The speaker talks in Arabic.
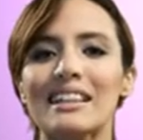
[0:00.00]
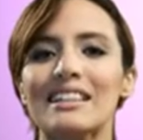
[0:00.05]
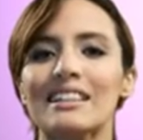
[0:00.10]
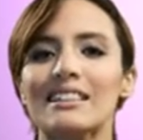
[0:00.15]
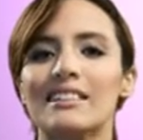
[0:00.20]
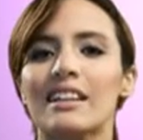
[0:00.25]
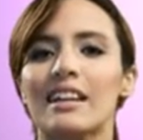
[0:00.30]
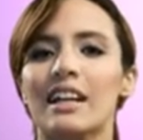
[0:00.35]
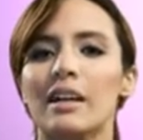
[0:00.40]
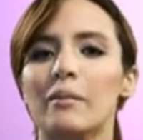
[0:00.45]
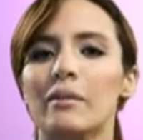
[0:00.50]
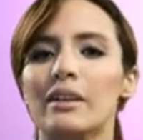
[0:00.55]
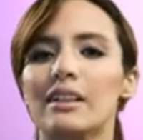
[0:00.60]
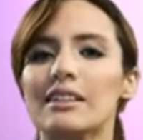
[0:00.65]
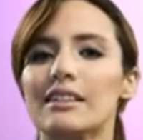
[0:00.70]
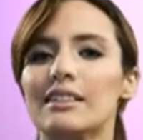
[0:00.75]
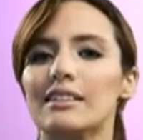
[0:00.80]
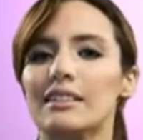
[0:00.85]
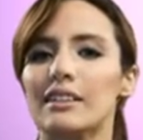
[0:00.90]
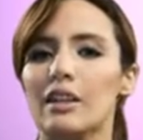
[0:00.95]
الإضرابات
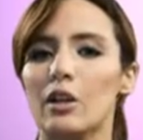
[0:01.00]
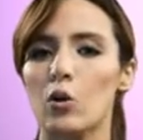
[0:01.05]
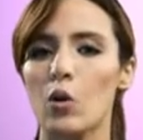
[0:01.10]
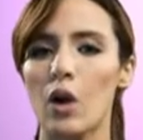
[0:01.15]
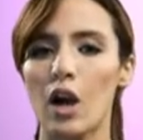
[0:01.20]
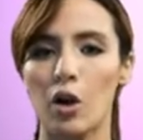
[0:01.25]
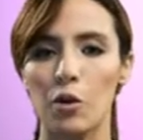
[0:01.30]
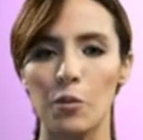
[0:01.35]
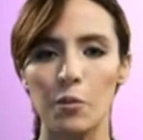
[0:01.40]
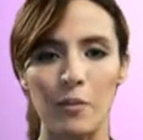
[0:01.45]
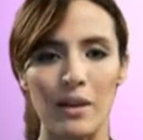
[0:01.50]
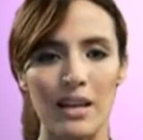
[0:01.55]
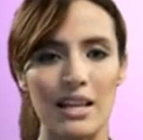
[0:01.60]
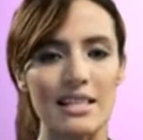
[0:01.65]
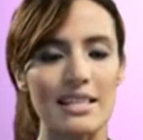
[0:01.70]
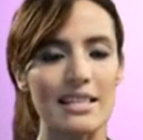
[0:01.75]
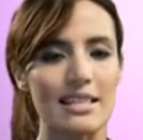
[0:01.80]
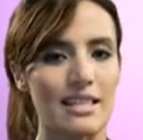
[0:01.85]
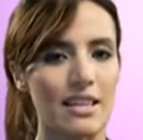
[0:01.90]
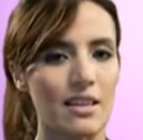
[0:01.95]
اللي داروها
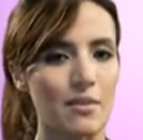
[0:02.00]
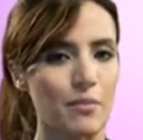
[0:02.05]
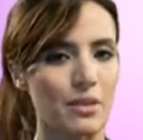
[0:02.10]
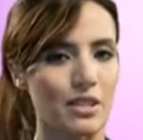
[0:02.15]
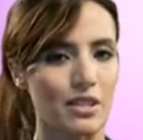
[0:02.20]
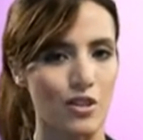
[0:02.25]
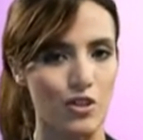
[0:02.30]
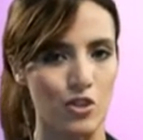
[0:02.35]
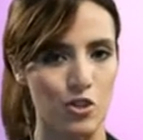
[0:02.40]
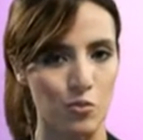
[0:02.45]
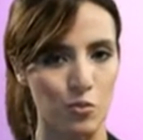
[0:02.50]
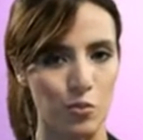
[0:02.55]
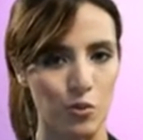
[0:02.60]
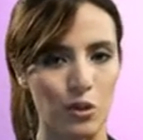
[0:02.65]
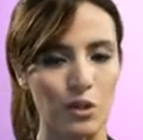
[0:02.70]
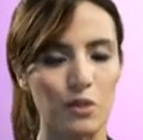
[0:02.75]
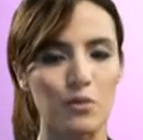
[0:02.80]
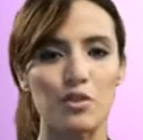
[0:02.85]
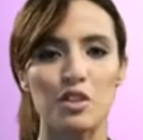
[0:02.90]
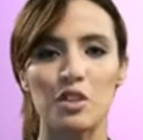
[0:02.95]
عمال سان بيترسبورغ
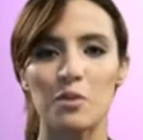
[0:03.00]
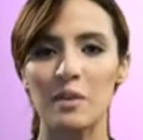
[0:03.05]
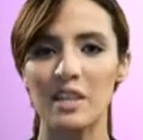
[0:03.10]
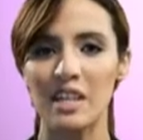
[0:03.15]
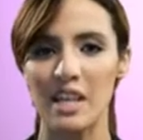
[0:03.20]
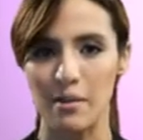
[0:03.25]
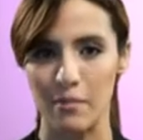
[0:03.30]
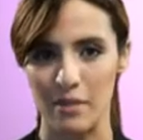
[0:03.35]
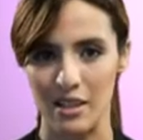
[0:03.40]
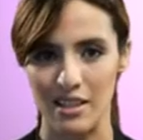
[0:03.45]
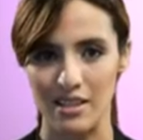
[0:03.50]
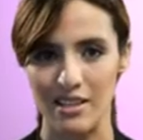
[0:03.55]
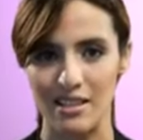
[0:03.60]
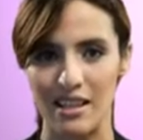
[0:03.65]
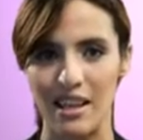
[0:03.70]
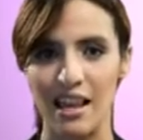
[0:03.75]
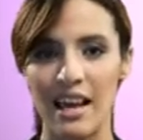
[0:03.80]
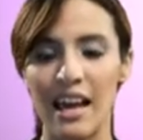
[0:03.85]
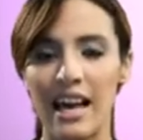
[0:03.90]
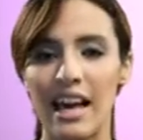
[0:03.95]
في 8 مارس
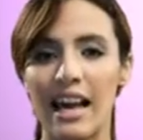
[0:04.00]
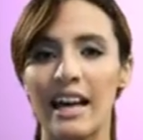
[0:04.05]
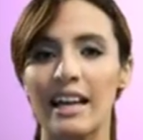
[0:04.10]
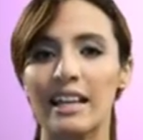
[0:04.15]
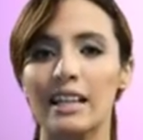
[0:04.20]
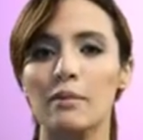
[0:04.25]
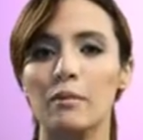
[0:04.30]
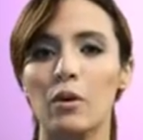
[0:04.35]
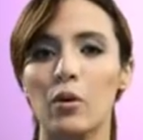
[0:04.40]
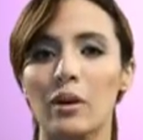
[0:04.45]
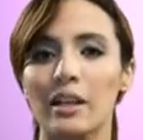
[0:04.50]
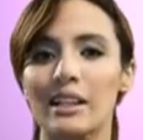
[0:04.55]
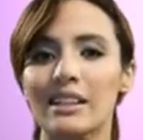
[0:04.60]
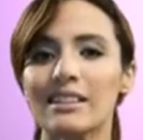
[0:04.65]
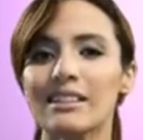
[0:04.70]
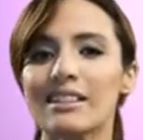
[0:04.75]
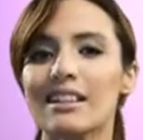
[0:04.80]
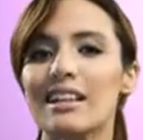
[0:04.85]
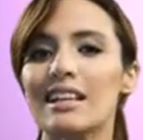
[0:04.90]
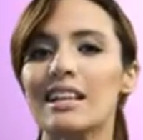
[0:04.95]
هاد الموعد
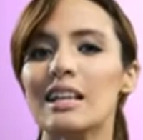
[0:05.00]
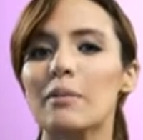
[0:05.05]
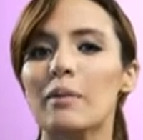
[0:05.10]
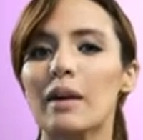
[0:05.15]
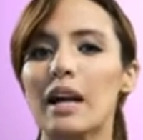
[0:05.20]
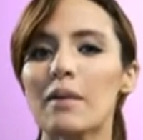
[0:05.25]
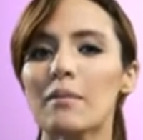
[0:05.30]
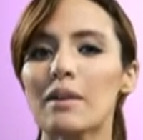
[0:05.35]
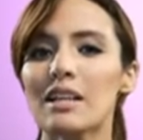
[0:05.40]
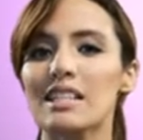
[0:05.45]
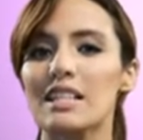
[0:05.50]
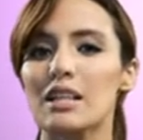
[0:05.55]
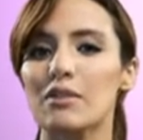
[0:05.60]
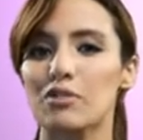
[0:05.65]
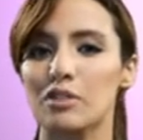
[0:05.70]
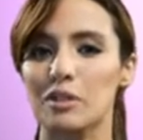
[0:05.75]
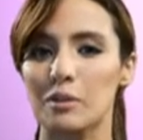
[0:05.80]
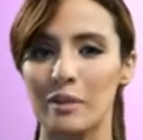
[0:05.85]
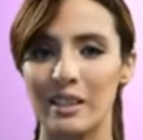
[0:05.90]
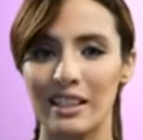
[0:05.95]
اللي بقى محتفظ
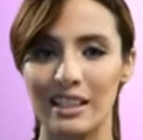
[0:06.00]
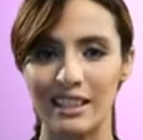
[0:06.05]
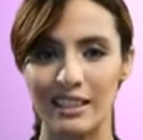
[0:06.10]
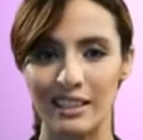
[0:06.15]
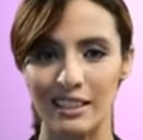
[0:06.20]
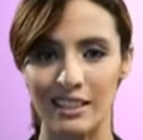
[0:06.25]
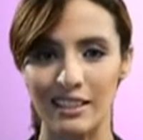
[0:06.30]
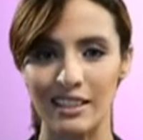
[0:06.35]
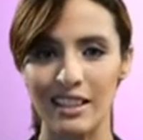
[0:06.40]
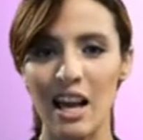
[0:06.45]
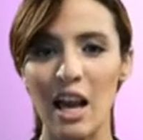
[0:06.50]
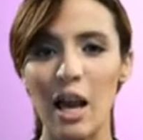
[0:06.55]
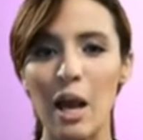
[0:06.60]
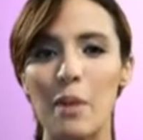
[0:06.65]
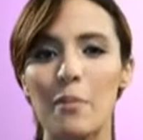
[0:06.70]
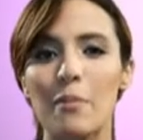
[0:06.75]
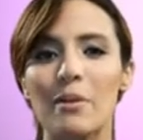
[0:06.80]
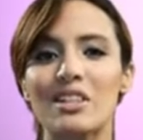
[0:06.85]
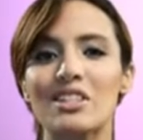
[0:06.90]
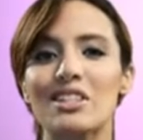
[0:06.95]
به لينين
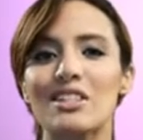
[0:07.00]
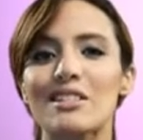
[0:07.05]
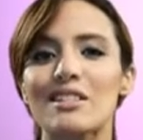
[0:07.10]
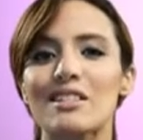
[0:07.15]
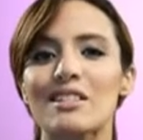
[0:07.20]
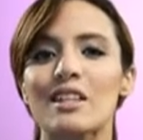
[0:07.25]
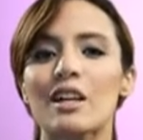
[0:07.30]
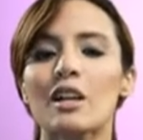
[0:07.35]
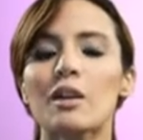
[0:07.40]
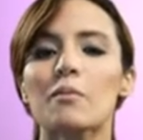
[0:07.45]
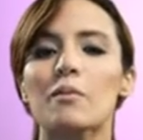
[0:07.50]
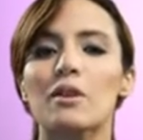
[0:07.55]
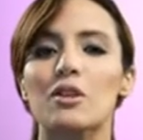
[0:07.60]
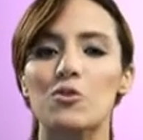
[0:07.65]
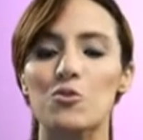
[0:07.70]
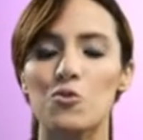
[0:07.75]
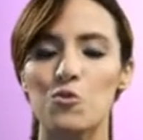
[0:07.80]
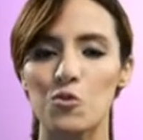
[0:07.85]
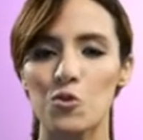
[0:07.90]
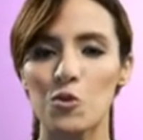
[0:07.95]
باش يصدر
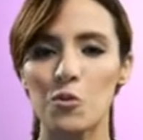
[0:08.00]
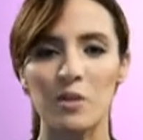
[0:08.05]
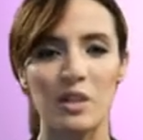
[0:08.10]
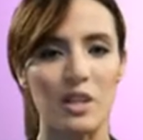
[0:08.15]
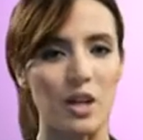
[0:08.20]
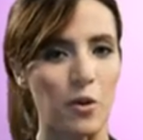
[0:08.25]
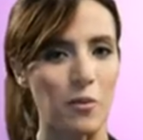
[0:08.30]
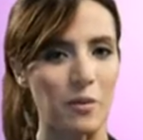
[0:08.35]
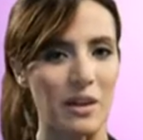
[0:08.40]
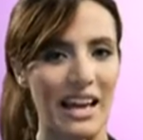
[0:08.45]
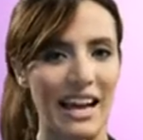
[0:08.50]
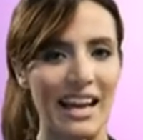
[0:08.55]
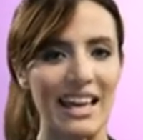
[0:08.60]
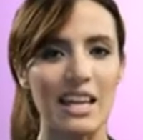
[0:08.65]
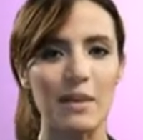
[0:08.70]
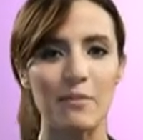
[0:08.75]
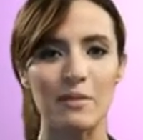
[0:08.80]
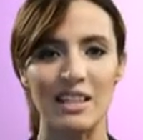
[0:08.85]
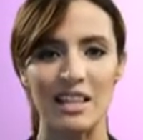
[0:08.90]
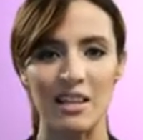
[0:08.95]
مرسوم يوم
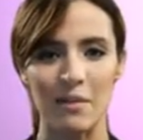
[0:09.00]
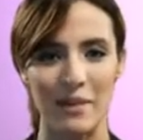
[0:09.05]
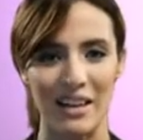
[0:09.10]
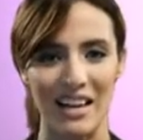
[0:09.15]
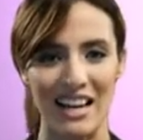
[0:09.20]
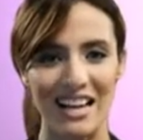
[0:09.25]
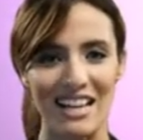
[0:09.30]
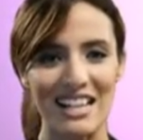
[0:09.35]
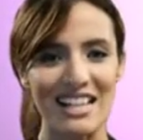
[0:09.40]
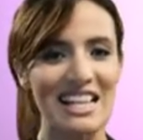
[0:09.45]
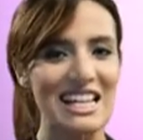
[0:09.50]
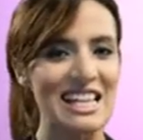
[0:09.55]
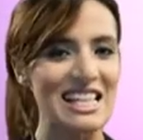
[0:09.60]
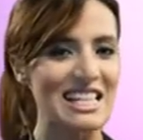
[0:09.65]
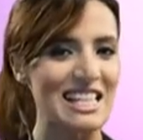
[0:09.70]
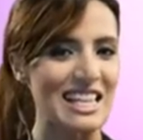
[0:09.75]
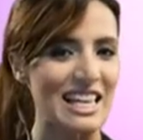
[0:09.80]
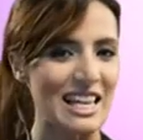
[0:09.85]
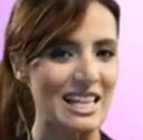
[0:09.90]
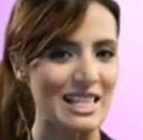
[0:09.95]
العالمي للمرأة
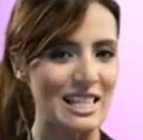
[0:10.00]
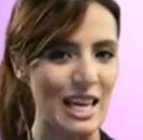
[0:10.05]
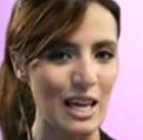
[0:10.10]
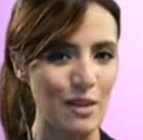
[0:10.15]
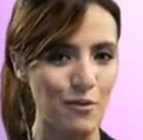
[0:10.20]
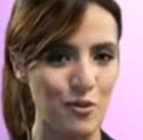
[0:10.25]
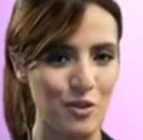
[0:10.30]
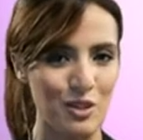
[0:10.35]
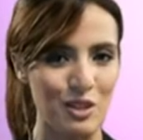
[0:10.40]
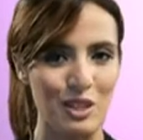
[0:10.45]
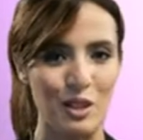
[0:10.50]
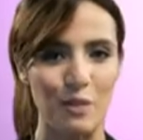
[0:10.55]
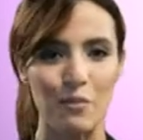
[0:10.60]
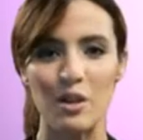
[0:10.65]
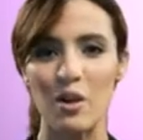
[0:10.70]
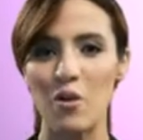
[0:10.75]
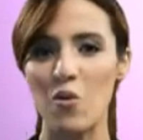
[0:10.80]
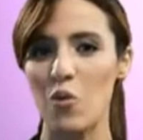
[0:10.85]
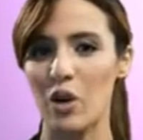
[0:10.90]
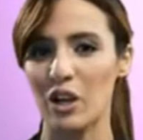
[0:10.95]
سنة
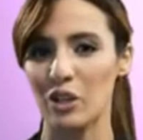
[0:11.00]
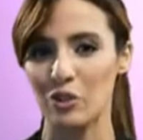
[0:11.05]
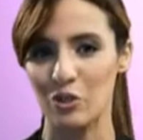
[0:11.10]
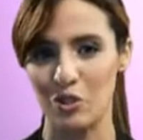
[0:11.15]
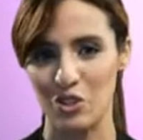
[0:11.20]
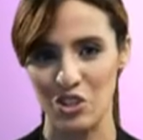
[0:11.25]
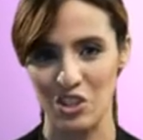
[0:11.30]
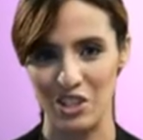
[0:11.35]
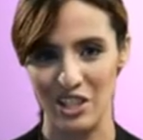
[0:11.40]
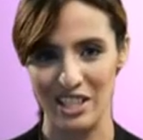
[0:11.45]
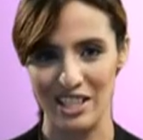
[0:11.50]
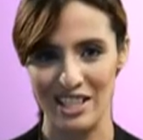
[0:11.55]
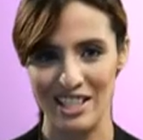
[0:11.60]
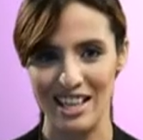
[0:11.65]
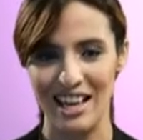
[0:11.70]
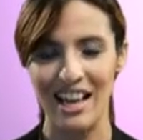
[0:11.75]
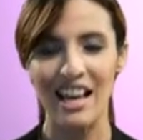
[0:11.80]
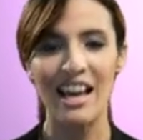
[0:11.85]
1921